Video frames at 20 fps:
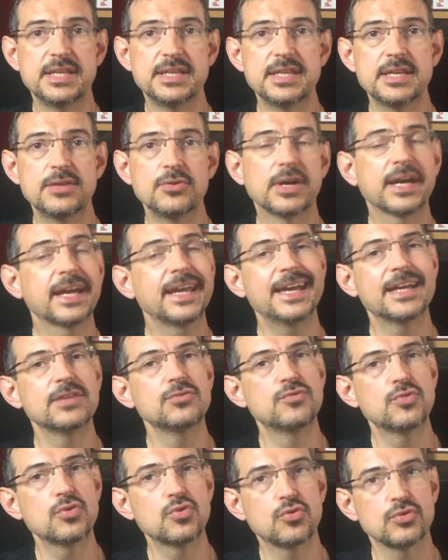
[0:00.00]
l'idée de créer un
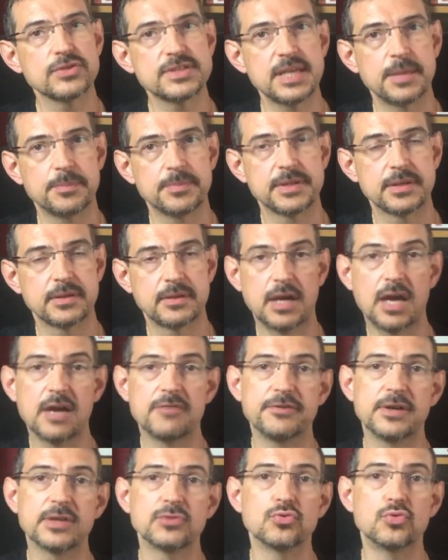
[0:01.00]
nouveau concept.
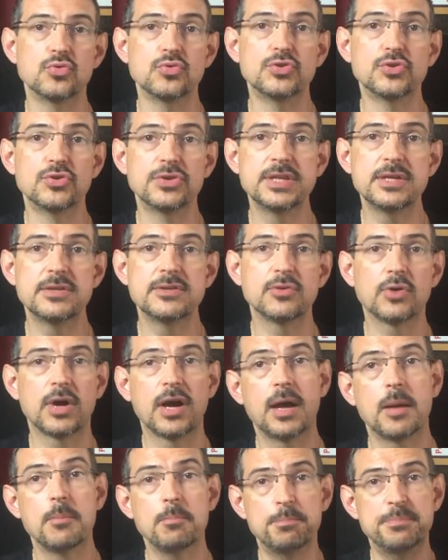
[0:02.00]
Afin de lui donner une
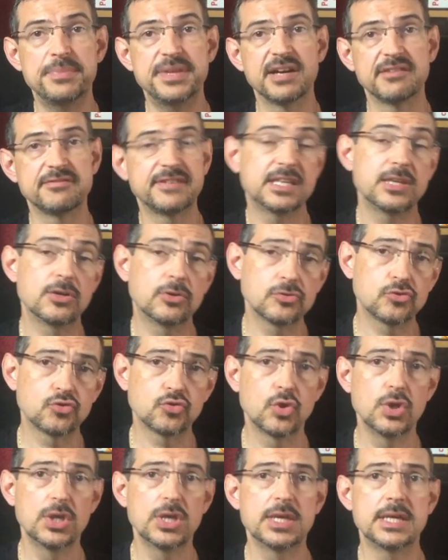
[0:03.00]
aura
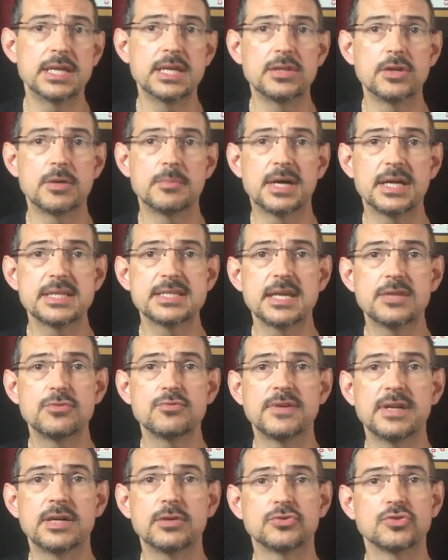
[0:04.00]
bienveillante, il nommera sa
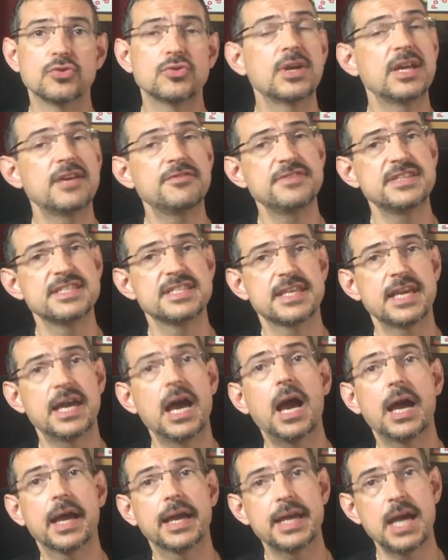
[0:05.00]
nouvelle auto la
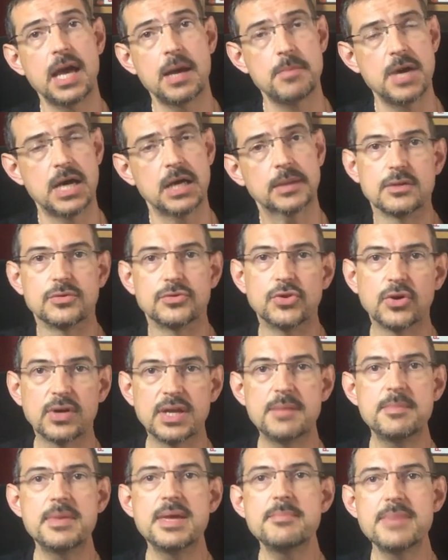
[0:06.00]
Fisker Karma. Dans
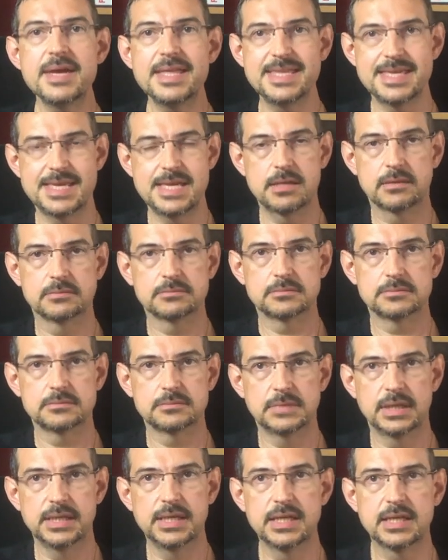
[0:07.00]
la même année,
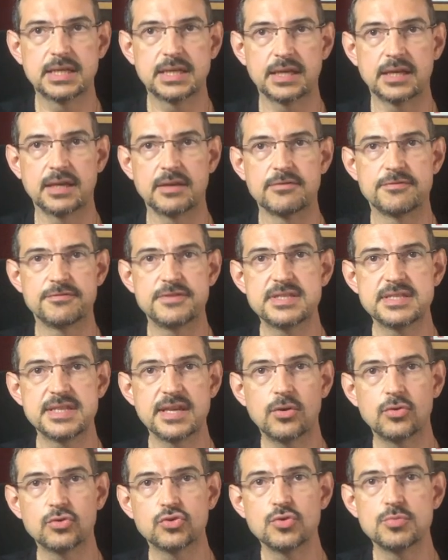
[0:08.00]
il crée
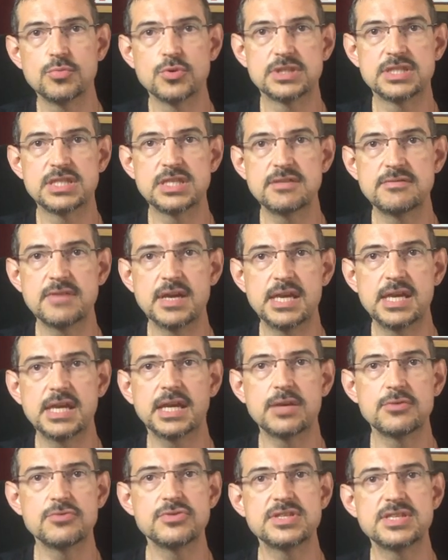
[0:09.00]
Fisker Automotive et
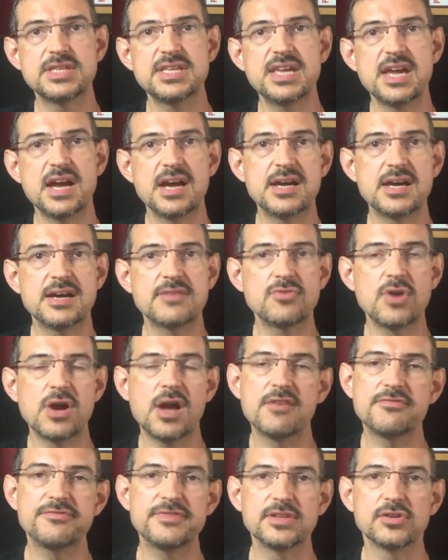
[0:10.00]
réussit à
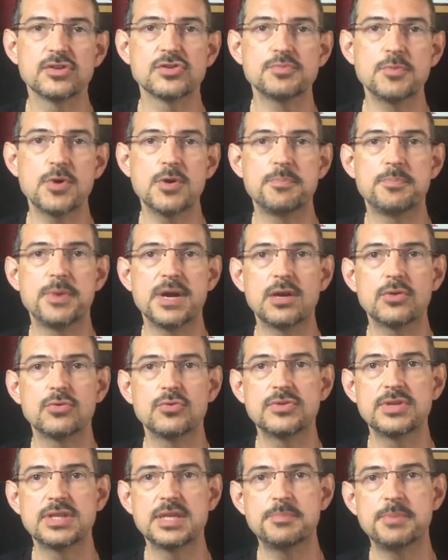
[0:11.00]
avoir un financement par
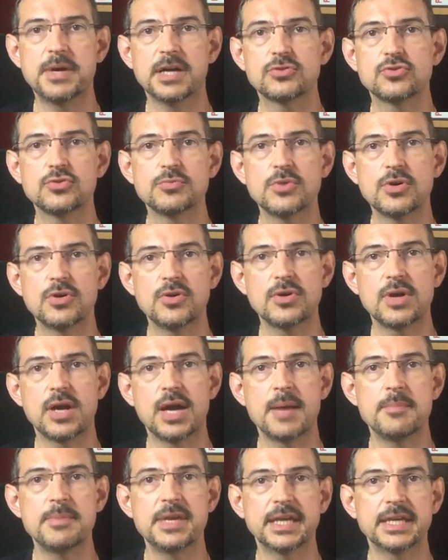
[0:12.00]
le département
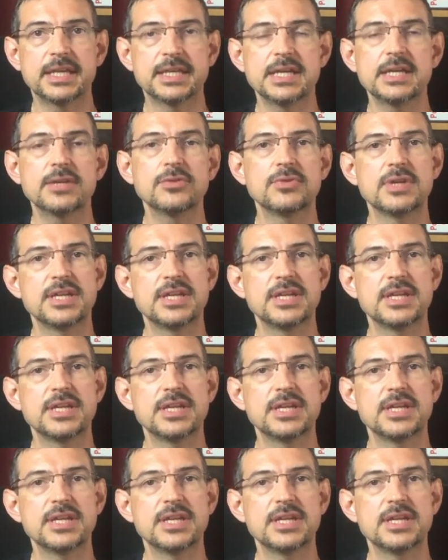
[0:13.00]
américain de